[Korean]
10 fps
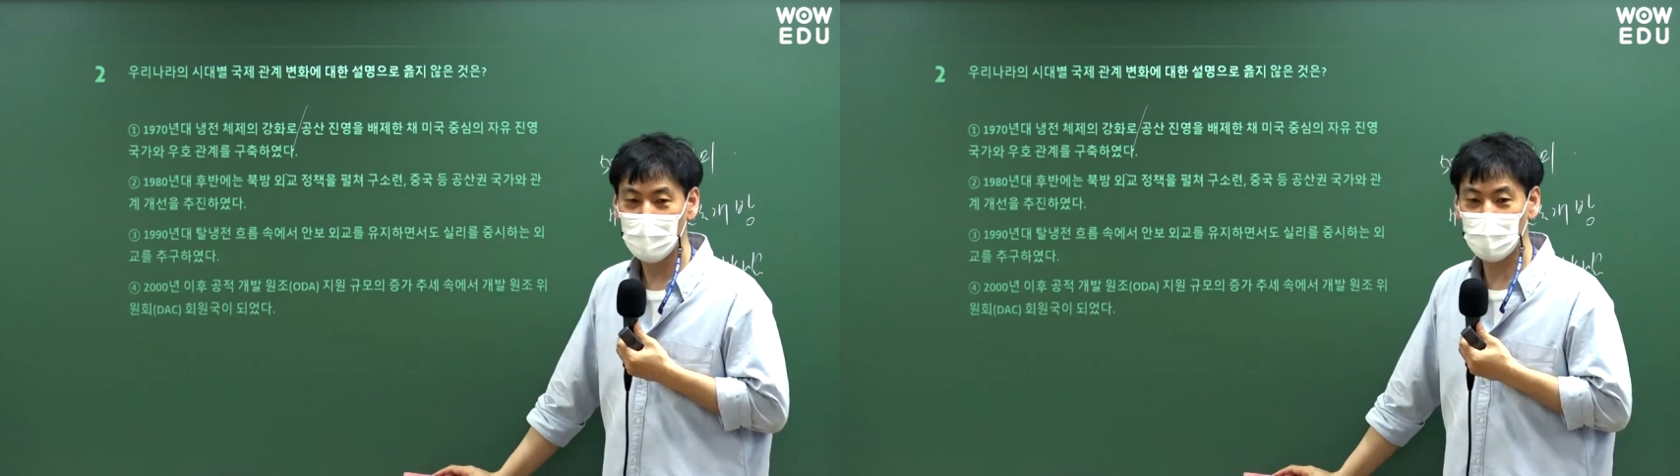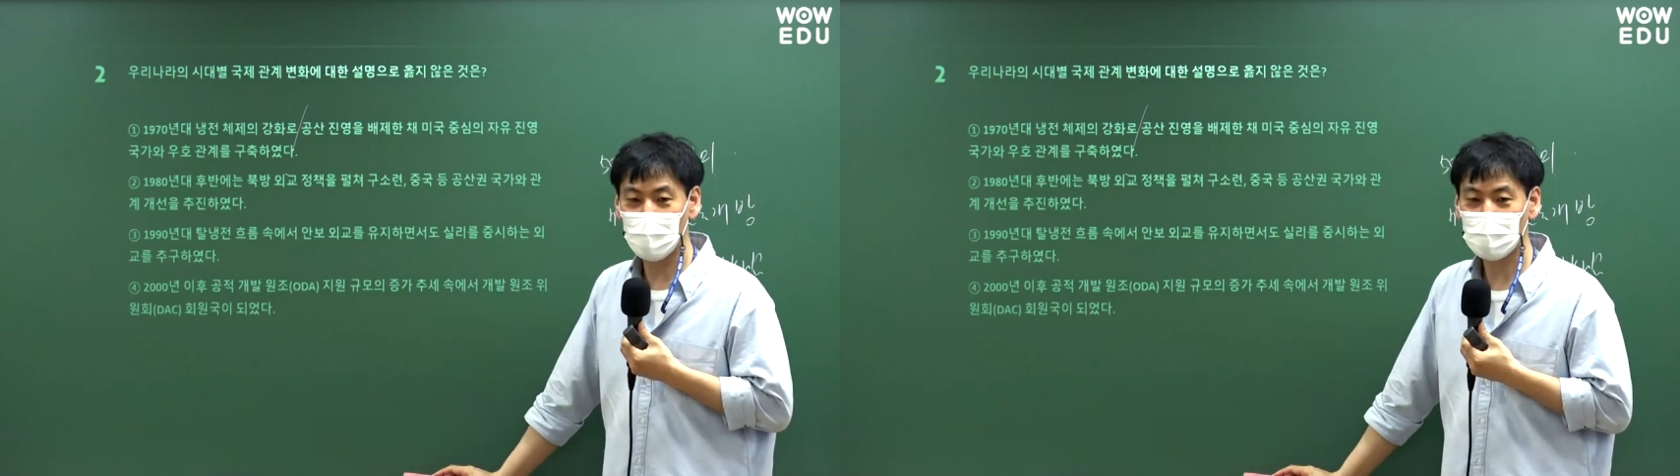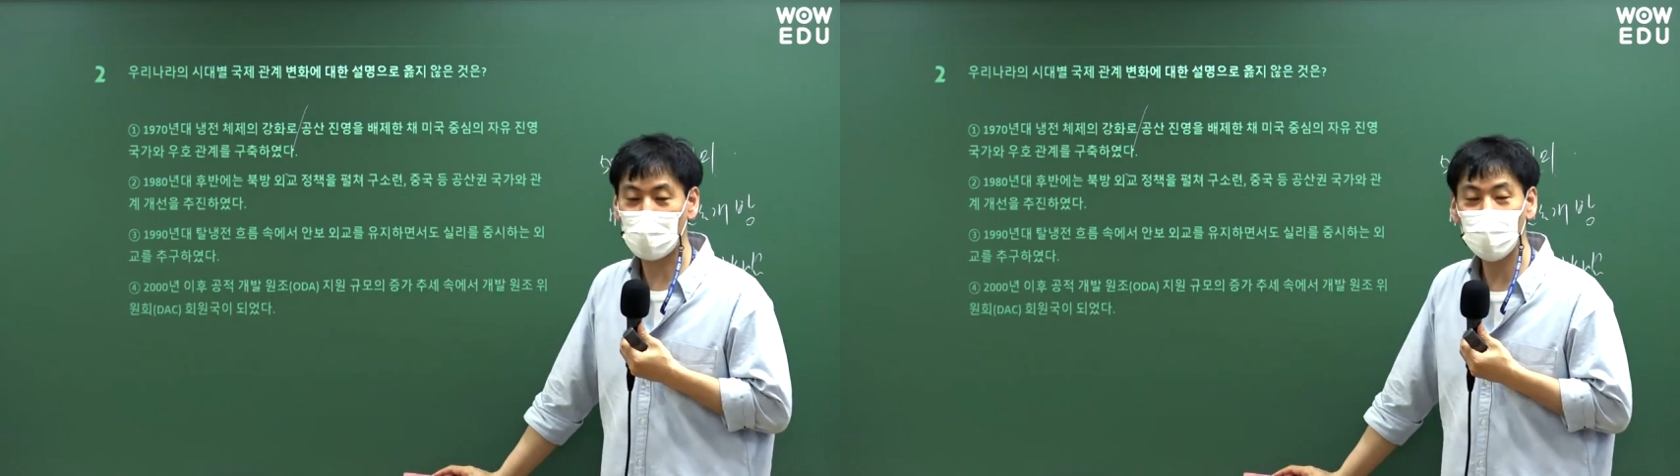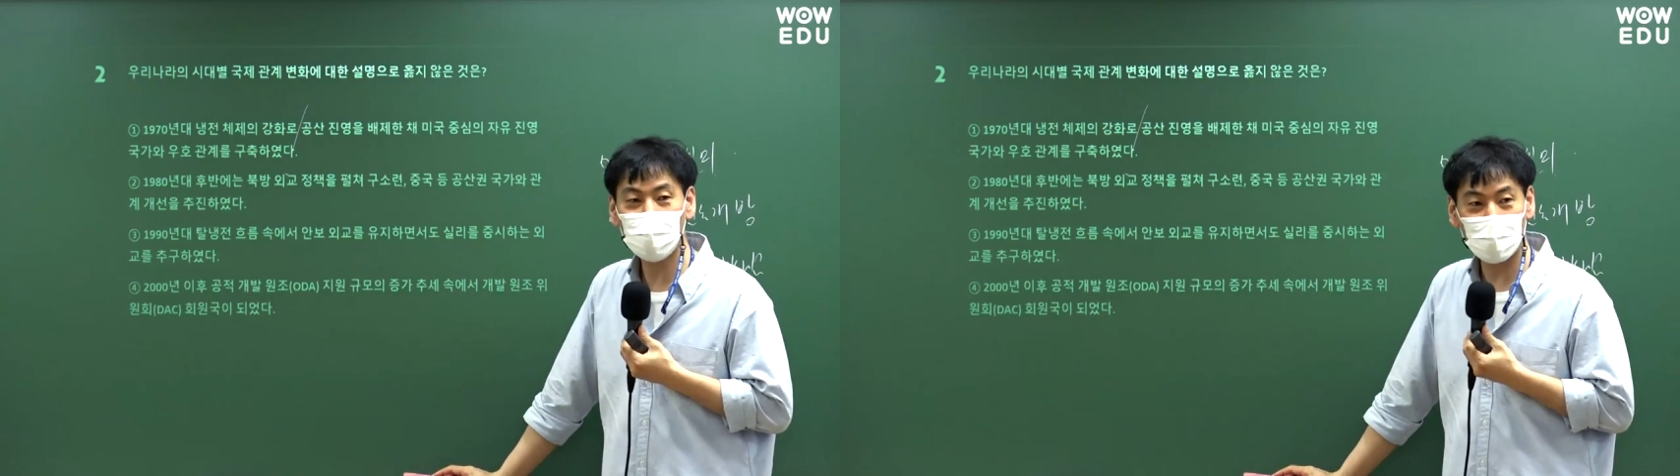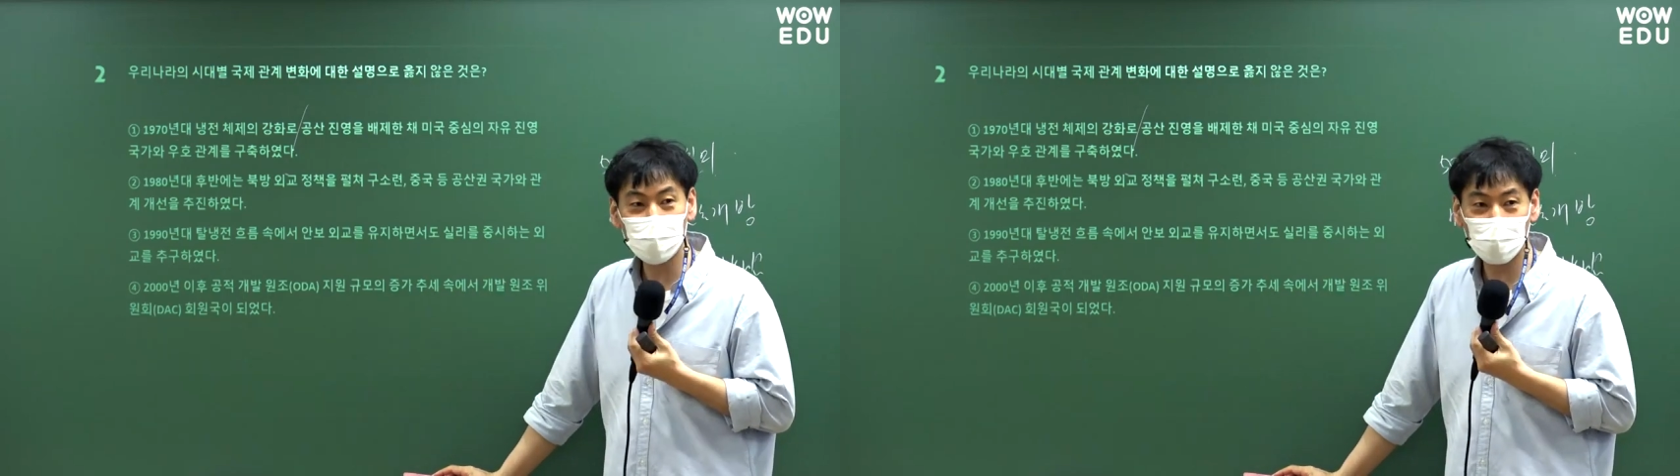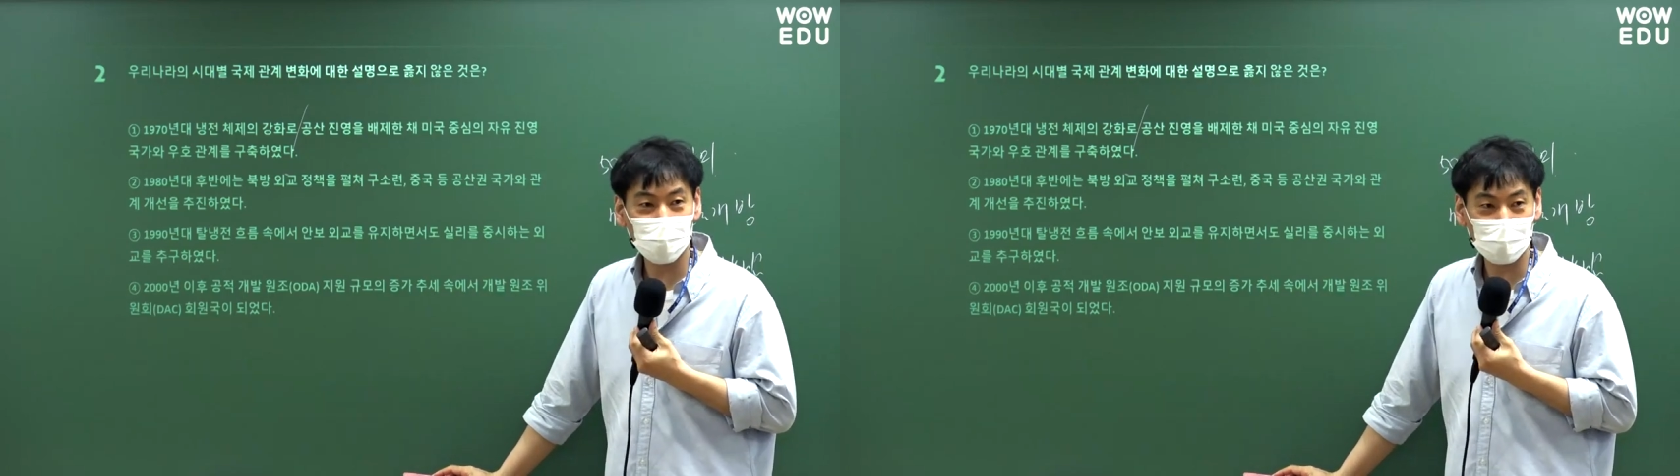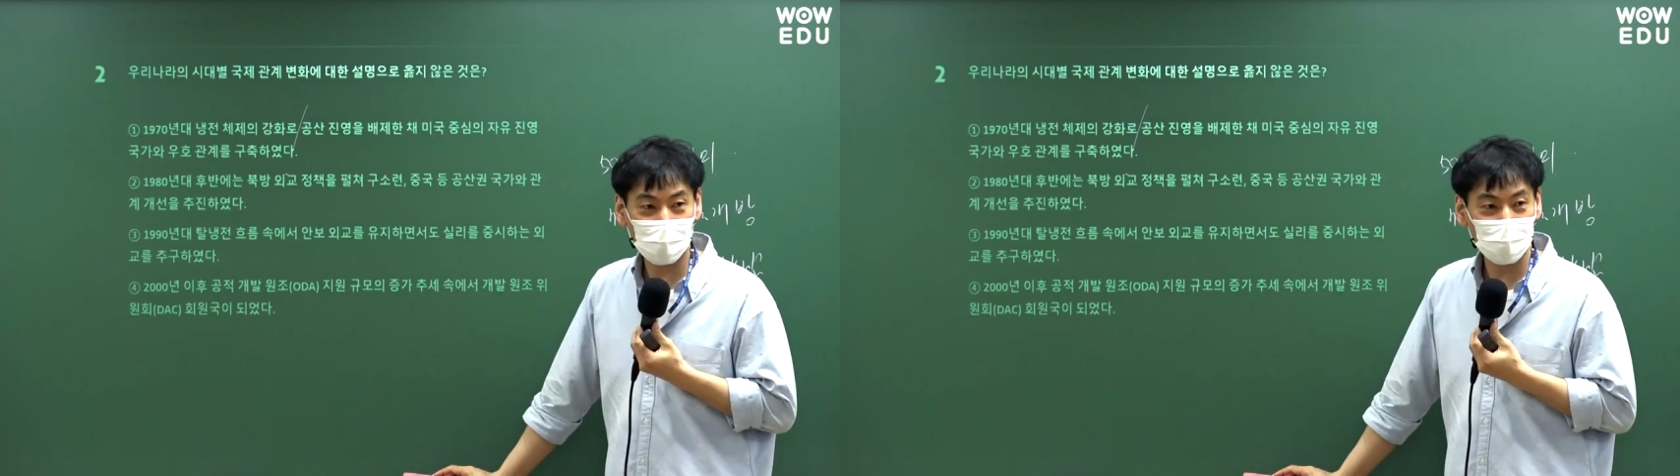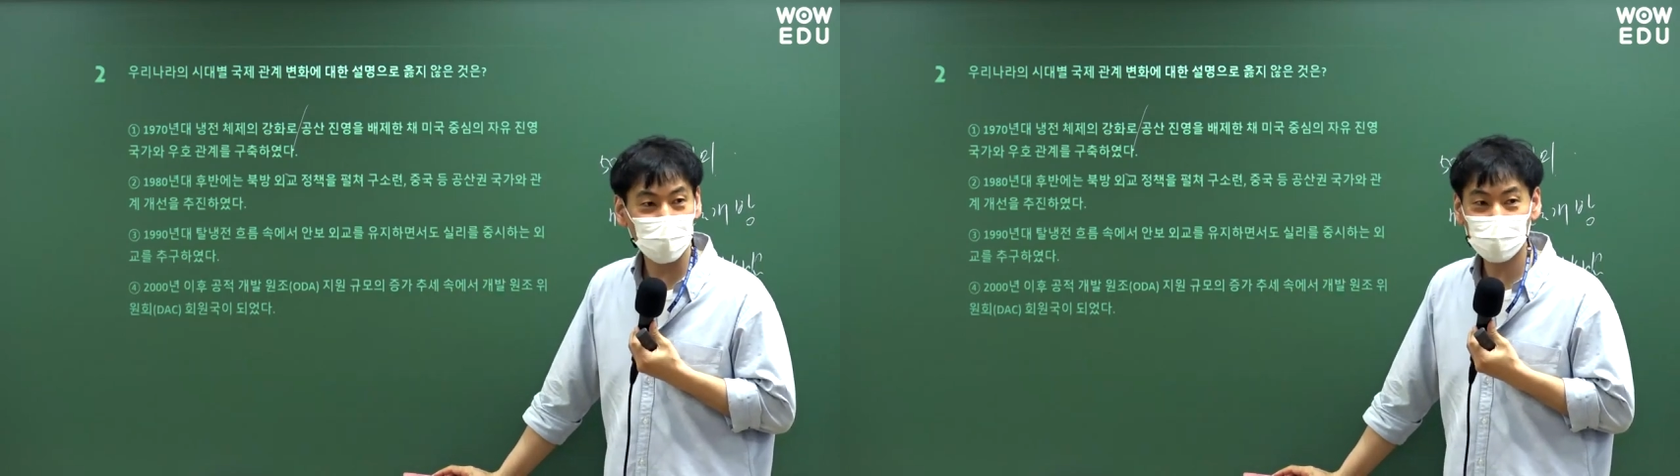어, 다 외워도 아무
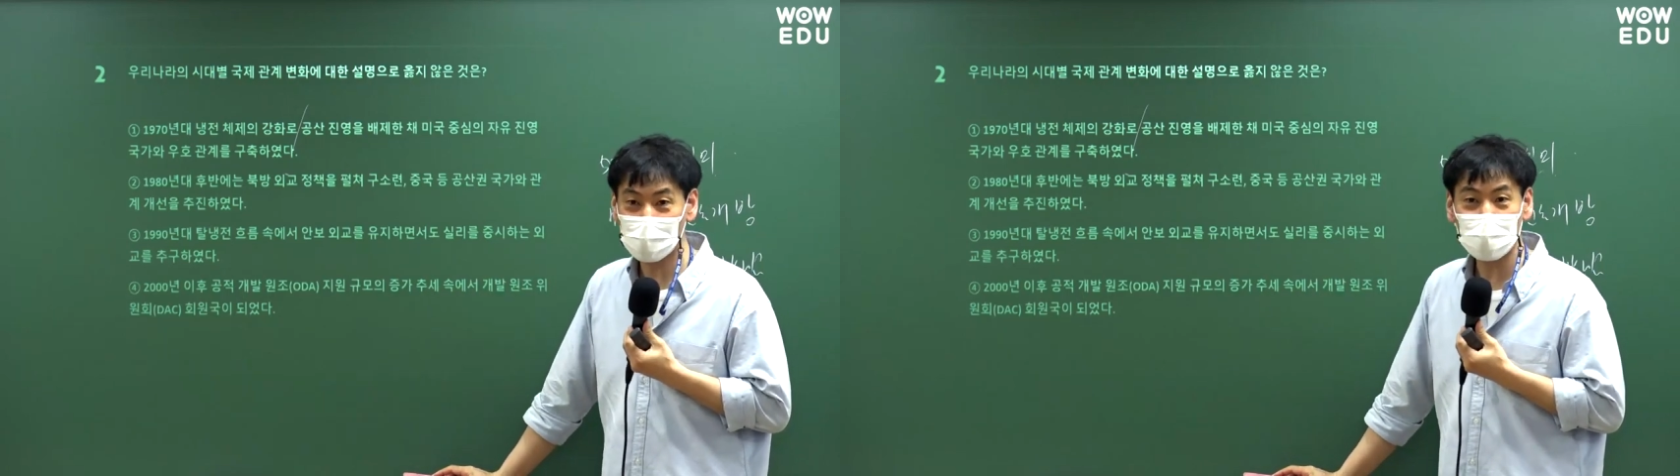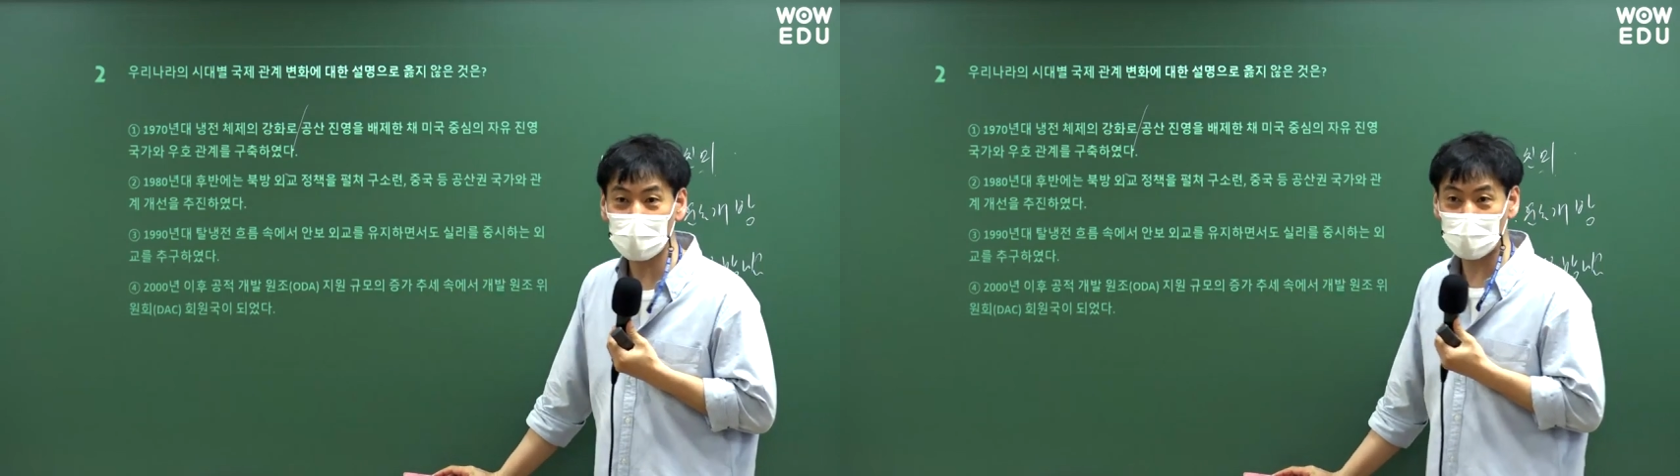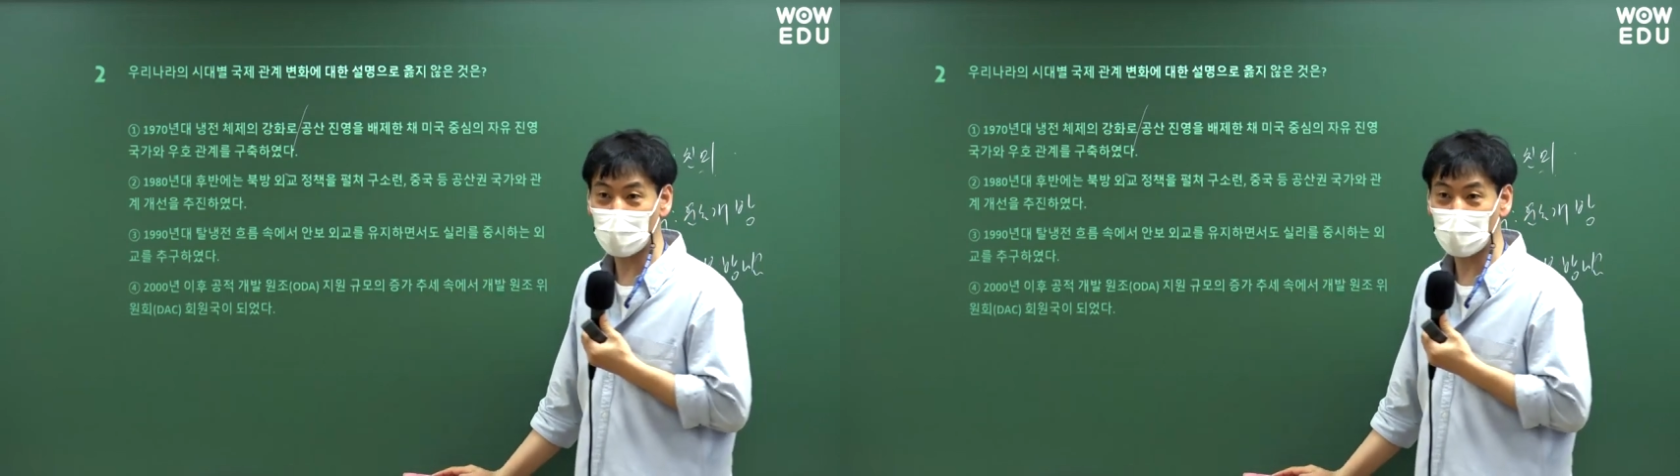소용없다. 그런 문제 다시는 안